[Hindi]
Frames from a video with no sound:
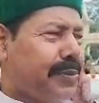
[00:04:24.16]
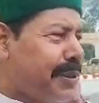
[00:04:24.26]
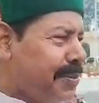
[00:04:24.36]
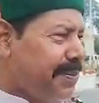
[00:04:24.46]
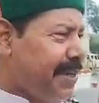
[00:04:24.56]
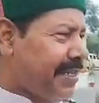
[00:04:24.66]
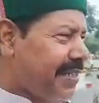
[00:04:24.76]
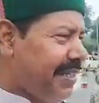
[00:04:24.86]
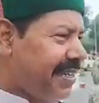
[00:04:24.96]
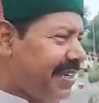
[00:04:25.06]
समझ में बात
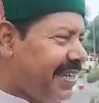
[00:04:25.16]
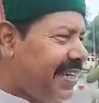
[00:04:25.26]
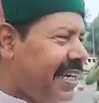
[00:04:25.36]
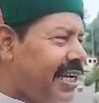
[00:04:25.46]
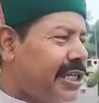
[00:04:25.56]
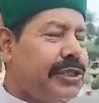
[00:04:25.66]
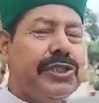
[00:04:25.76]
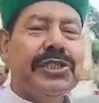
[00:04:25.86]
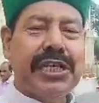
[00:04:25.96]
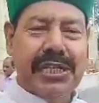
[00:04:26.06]
नहीं आ रहा किस
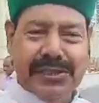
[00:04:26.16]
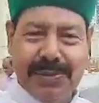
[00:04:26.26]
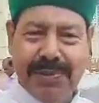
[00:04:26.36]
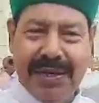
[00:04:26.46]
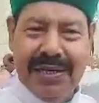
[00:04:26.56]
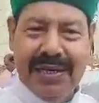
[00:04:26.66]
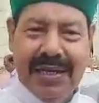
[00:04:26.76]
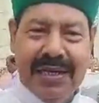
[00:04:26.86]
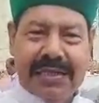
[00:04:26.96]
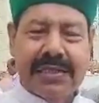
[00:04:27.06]
चीज़ का इस्तीफा
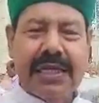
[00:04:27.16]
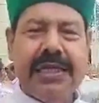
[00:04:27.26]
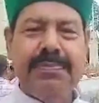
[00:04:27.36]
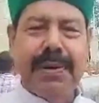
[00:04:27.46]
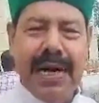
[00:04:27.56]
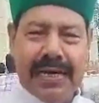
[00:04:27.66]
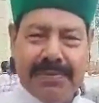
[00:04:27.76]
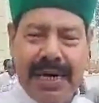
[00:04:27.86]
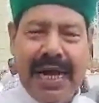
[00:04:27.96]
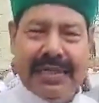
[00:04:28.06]
तरीपार
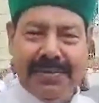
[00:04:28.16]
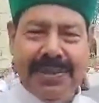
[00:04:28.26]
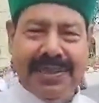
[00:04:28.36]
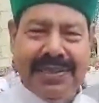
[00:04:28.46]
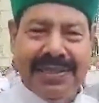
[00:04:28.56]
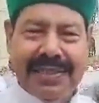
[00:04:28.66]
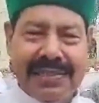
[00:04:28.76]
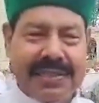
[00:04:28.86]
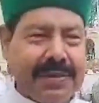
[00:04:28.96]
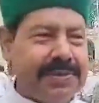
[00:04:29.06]
आदमी
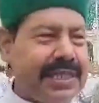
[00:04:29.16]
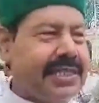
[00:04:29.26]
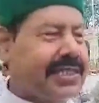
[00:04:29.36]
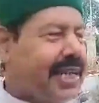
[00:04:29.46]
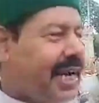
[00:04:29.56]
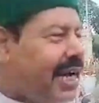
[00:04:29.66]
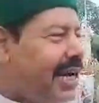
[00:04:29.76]
जब देश का